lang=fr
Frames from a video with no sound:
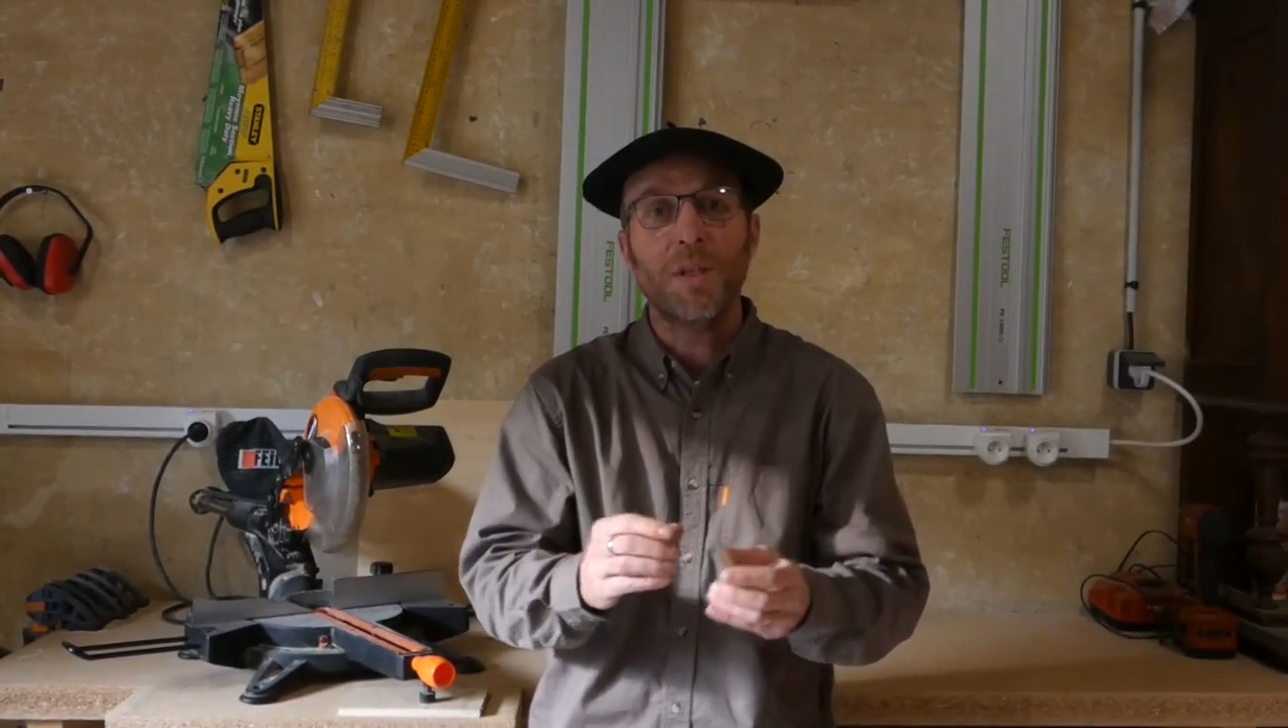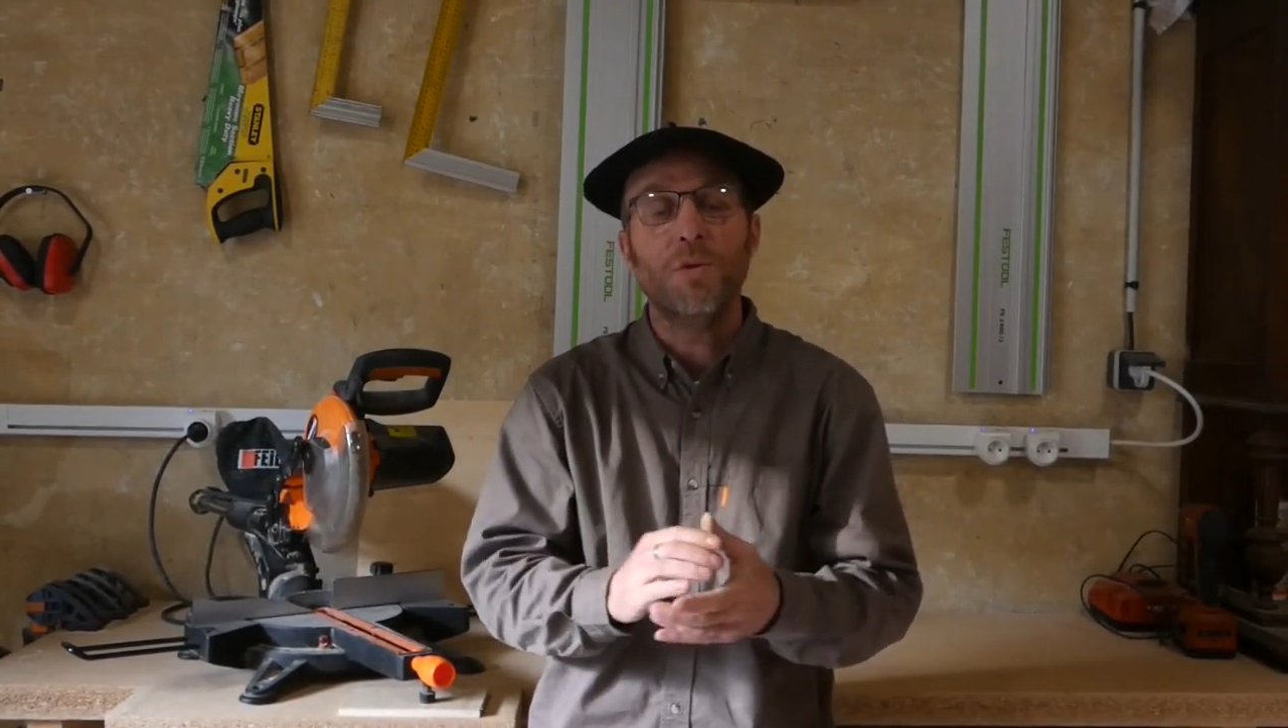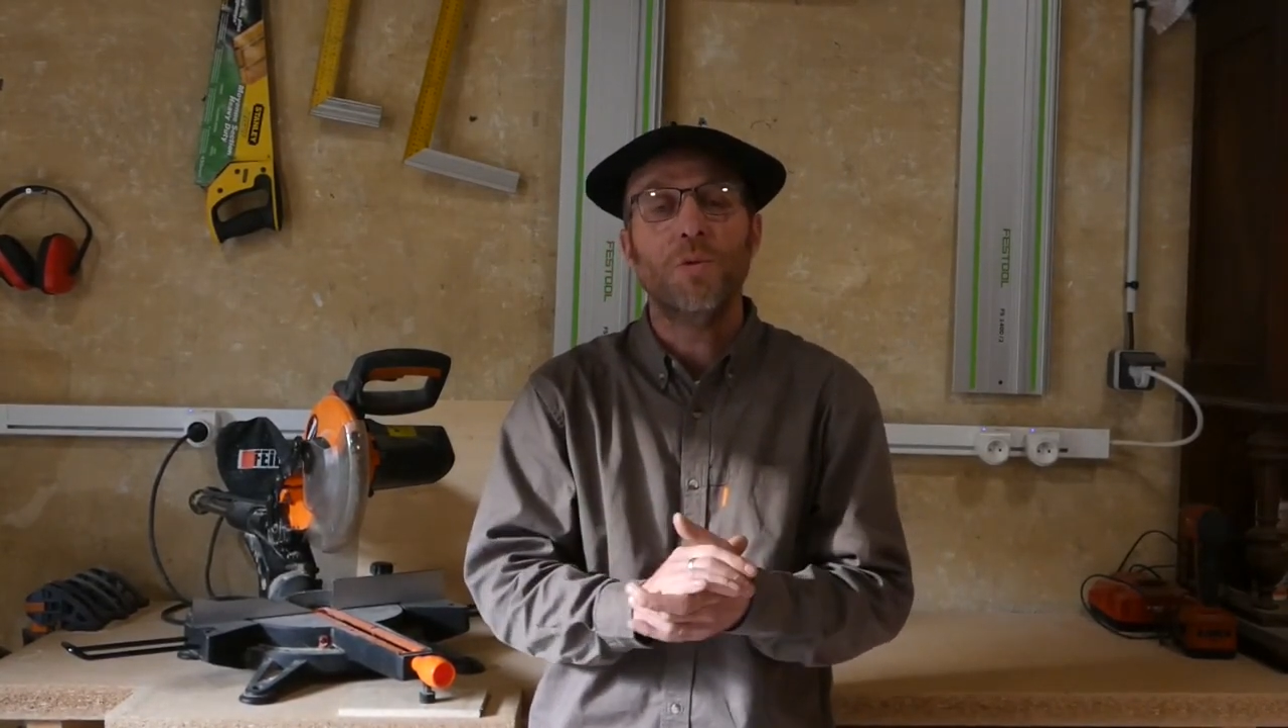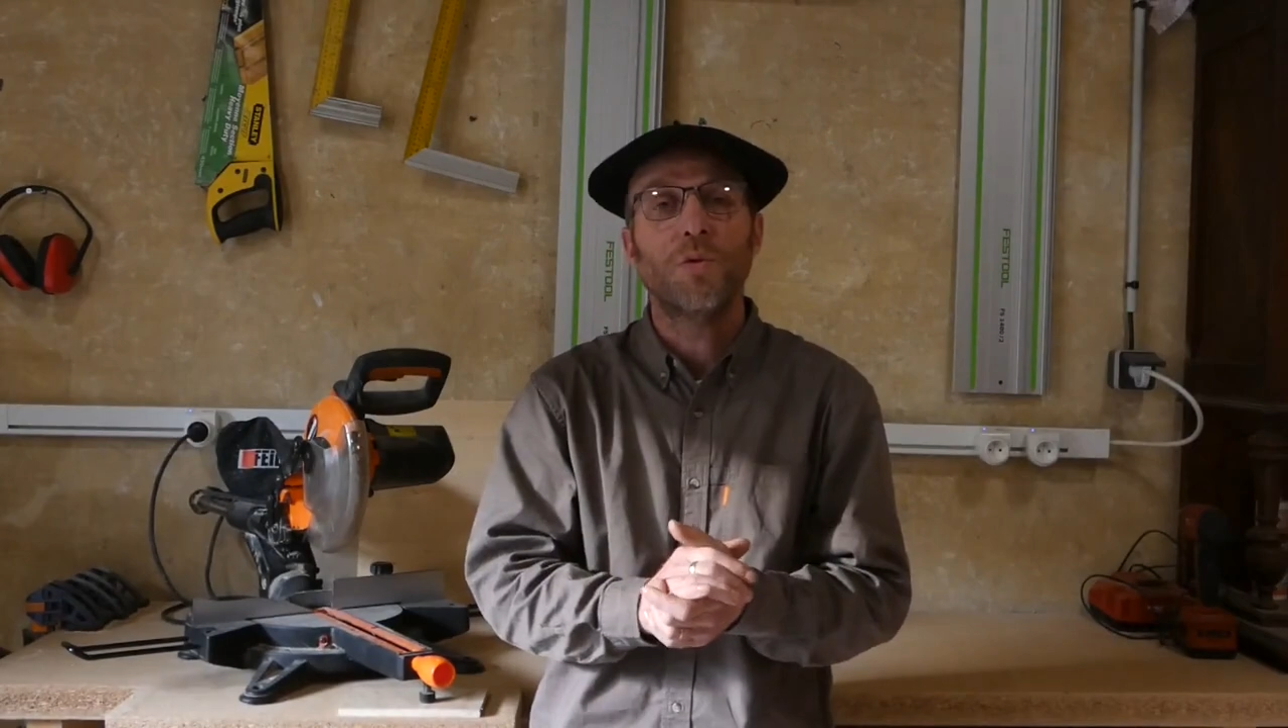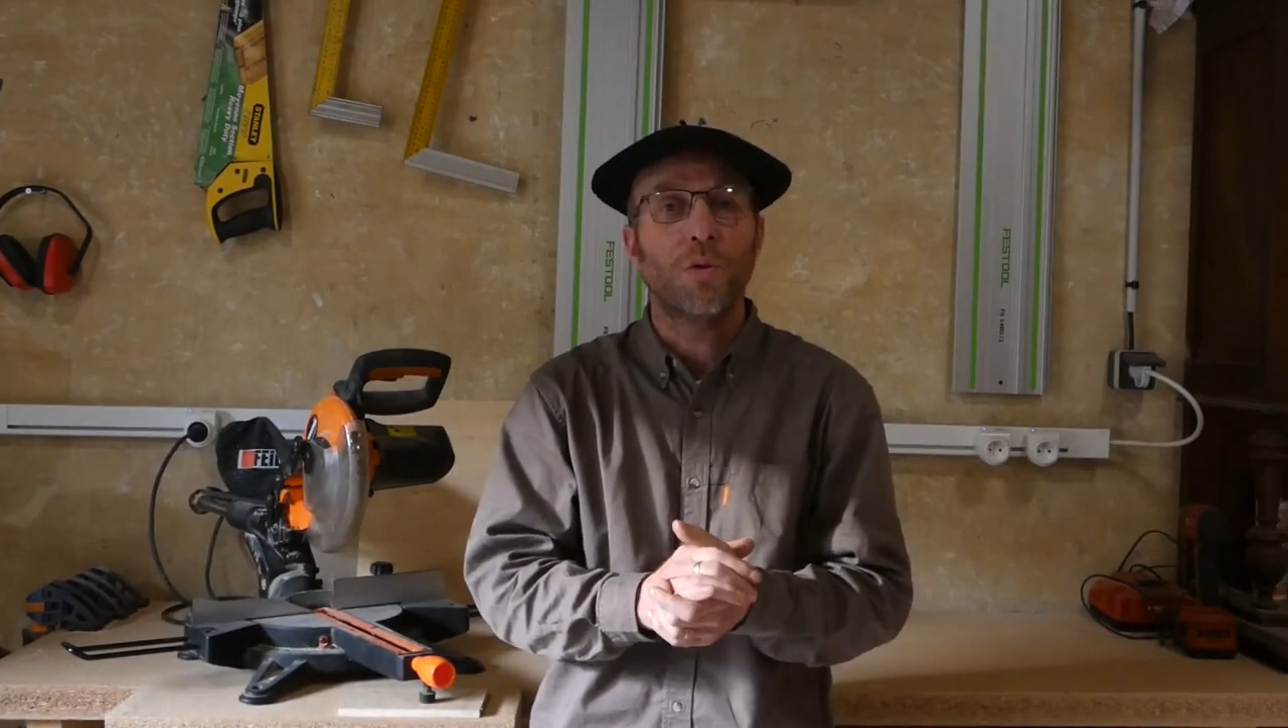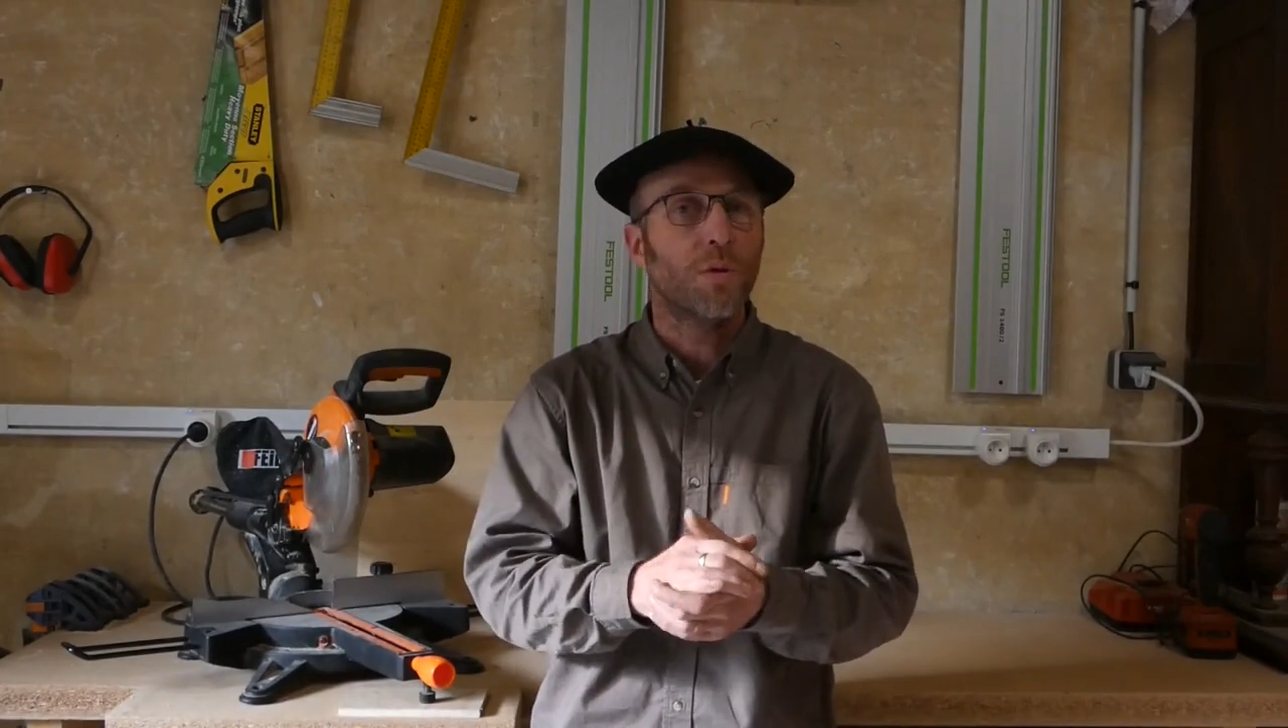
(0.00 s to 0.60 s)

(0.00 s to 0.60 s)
minutes.